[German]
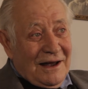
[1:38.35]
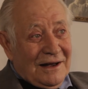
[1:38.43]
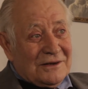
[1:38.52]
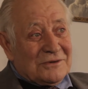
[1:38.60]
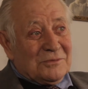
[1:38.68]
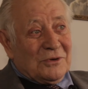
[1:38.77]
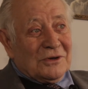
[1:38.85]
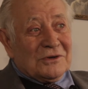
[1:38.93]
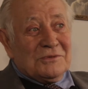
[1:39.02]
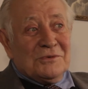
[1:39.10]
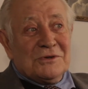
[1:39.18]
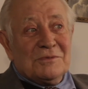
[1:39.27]
Also
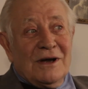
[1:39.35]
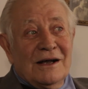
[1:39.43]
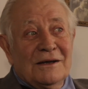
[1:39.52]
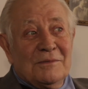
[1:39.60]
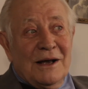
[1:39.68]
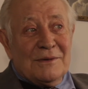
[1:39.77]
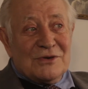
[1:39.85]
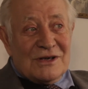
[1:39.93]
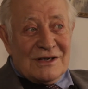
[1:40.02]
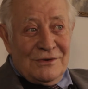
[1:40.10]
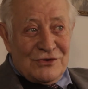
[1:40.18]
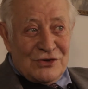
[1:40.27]
morgens muss man halt um halb
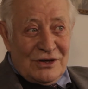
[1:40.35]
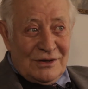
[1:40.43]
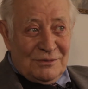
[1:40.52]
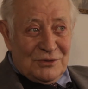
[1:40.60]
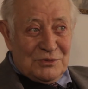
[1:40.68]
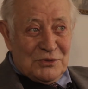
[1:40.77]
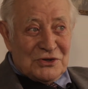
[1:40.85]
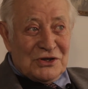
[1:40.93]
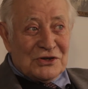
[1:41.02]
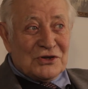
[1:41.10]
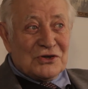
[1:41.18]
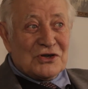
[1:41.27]
sechs aufstehen, muss man
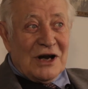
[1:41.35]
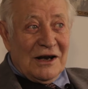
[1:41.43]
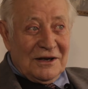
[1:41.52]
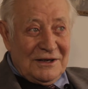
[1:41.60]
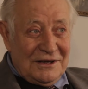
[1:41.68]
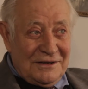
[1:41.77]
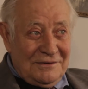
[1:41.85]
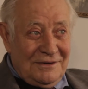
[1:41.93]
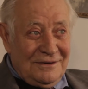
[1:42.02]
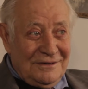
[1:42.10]
zuerst den Stall richten